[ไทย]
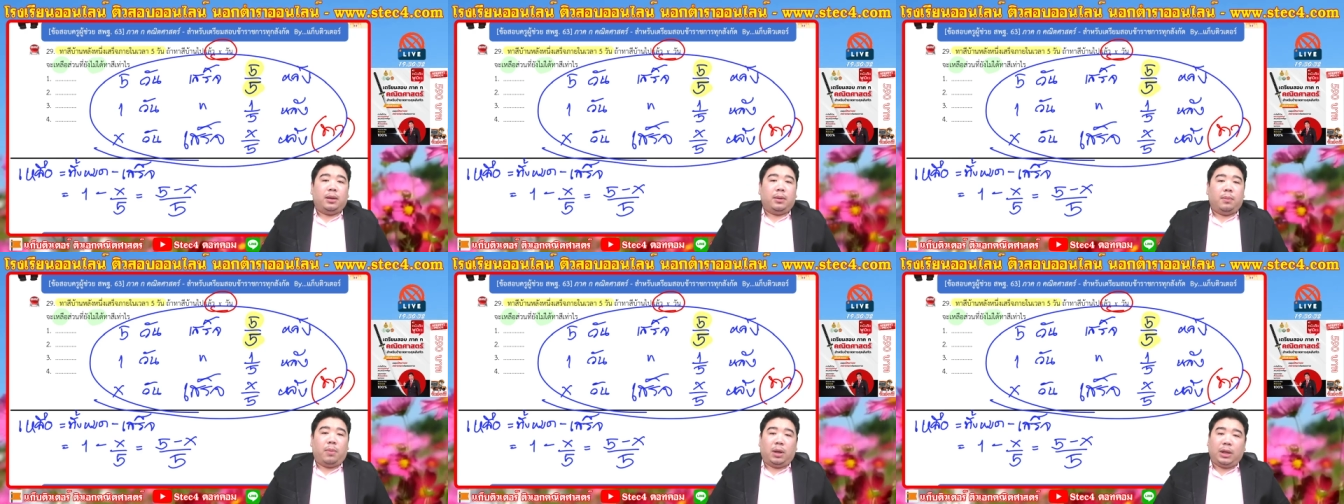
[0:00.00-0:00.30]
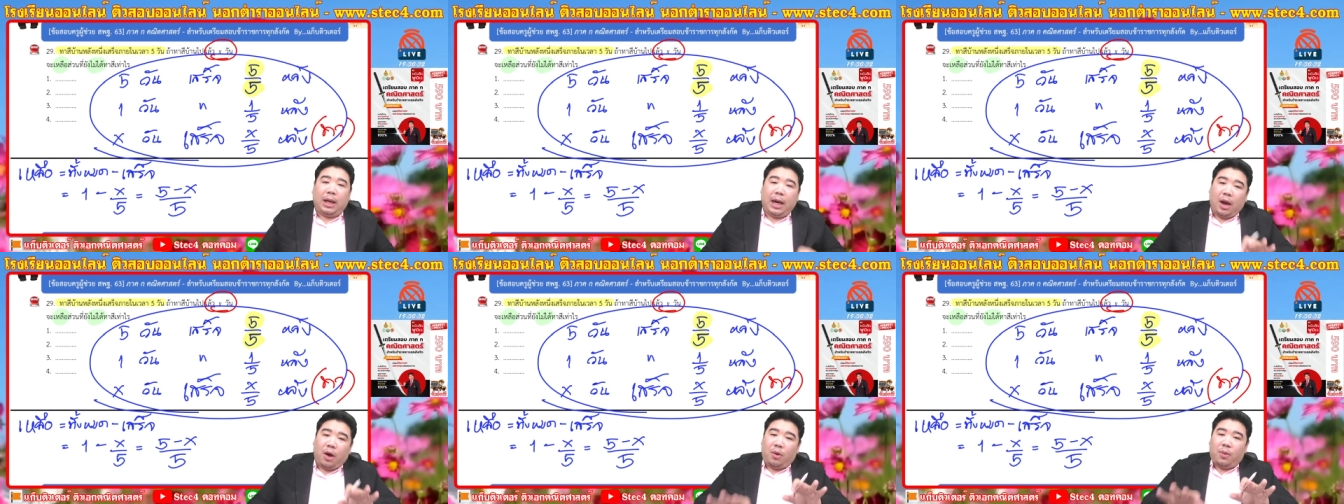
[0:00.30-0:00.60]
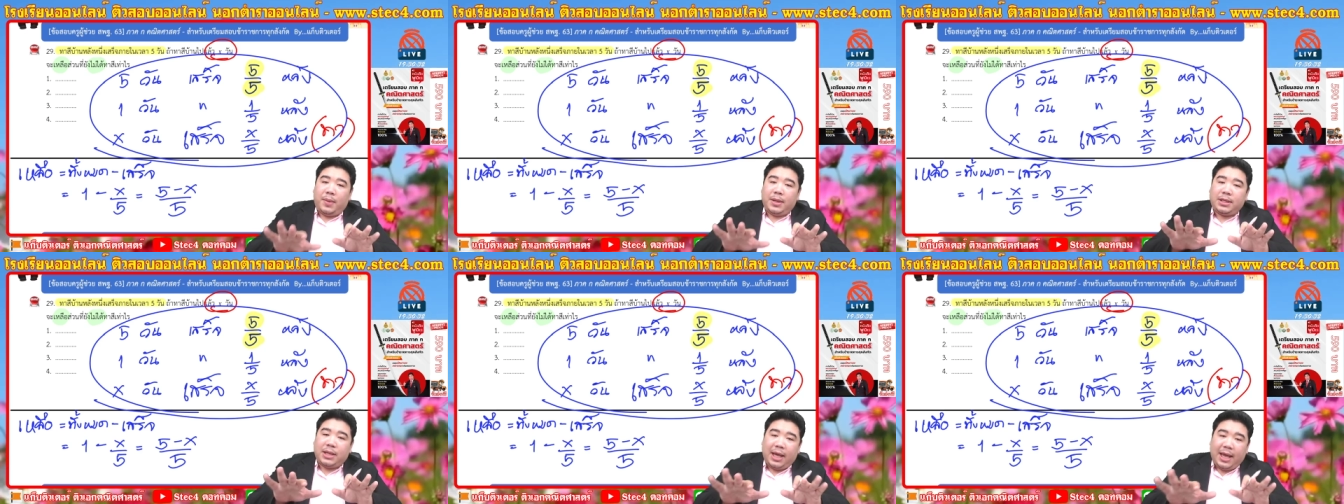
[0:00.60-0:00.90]
เพราะถ้าเรา
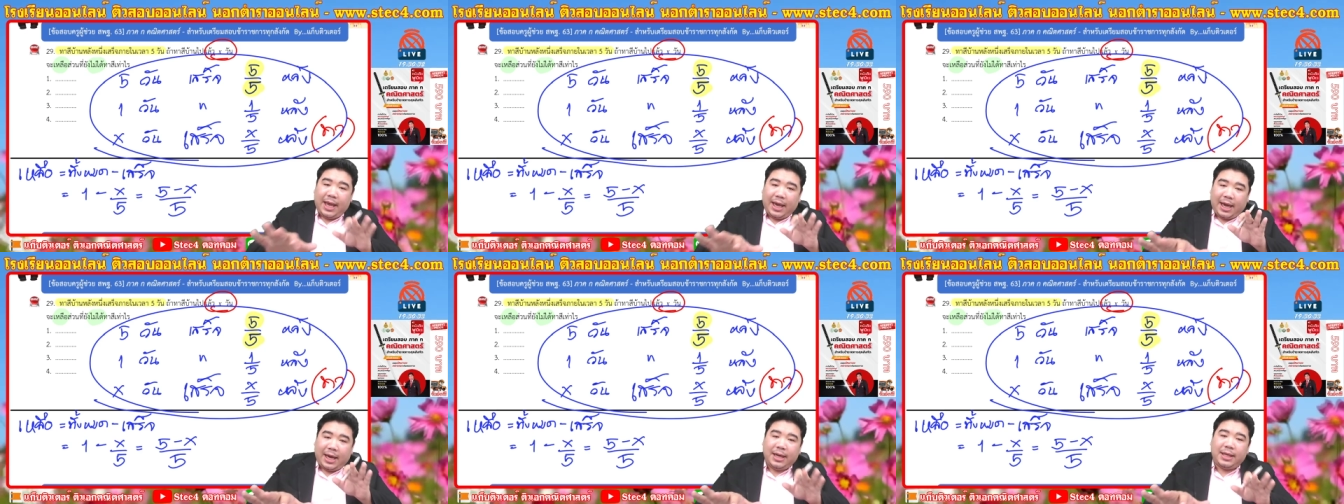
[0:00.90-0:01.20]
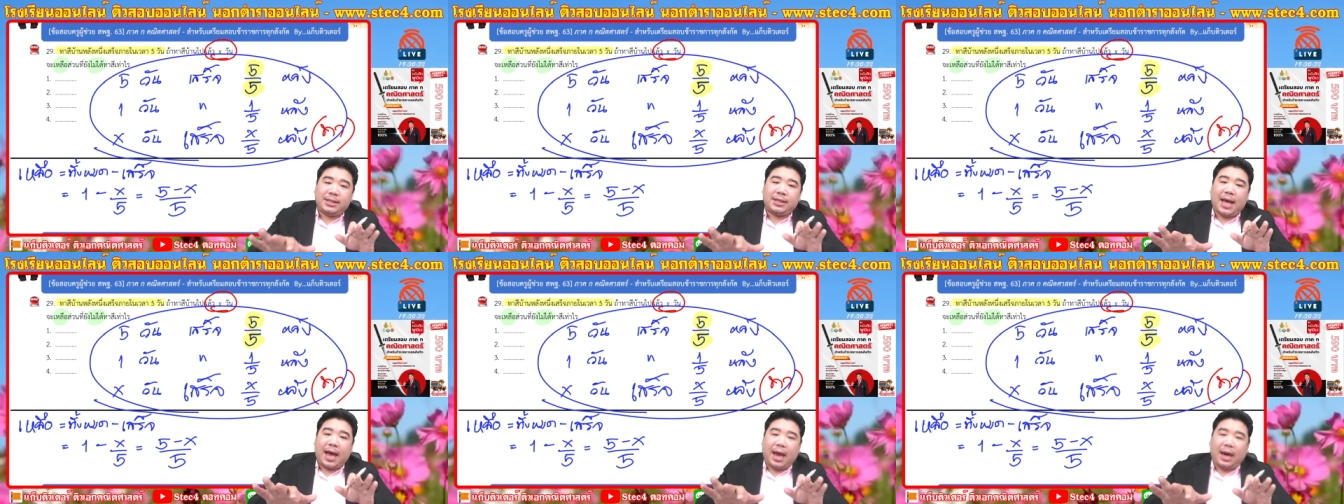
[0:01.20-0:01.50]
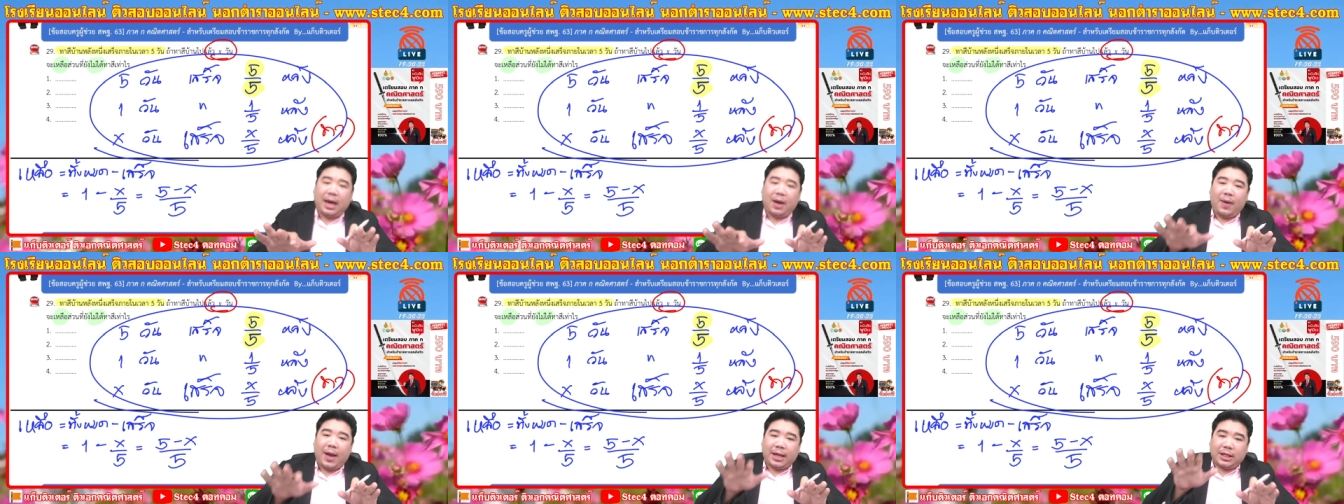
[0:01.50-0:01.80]
ไม่ใช่เอกคณิตศาสต
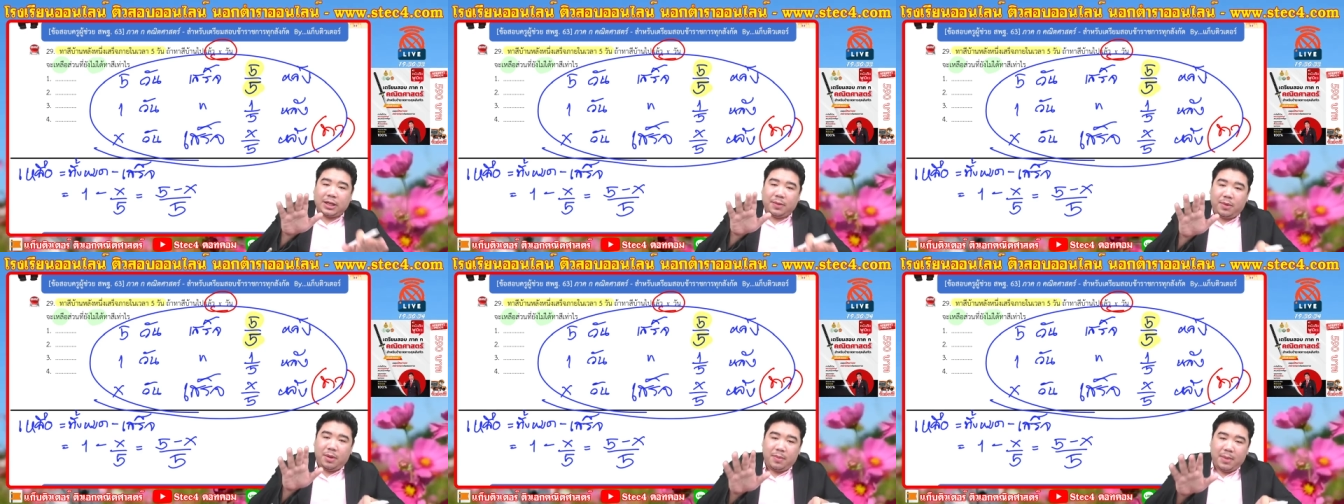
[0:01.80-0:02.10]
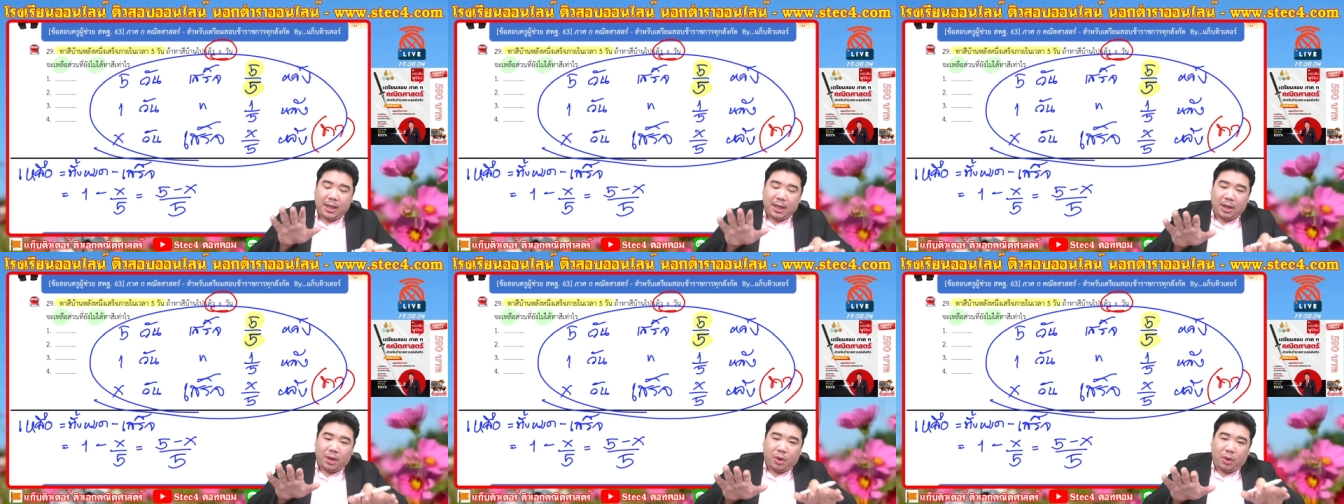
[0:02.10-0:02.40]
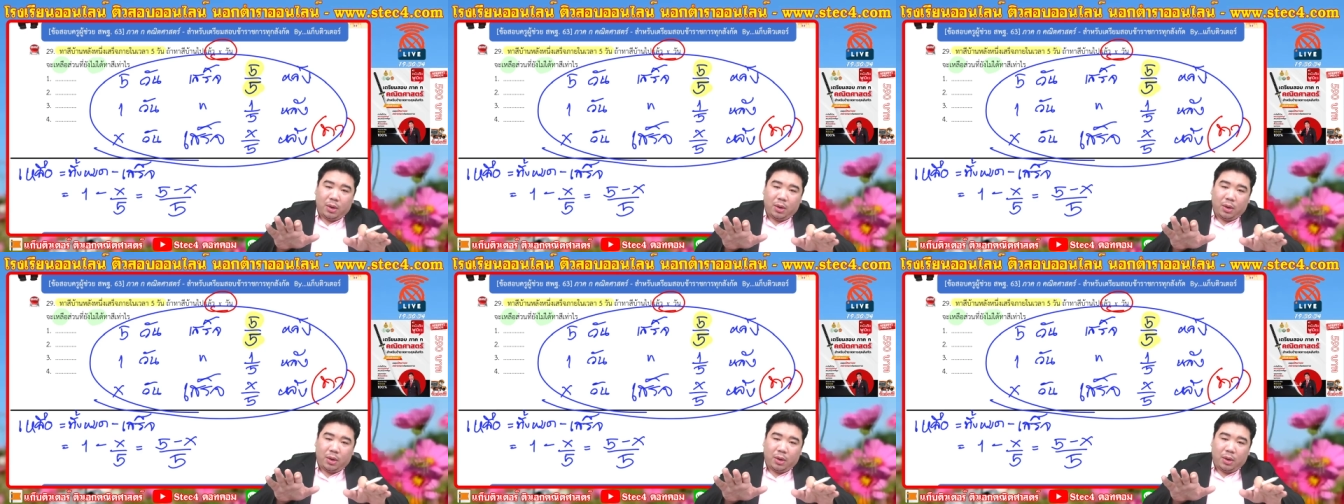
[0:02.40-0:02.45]
ร์เราอาจจะไม่มี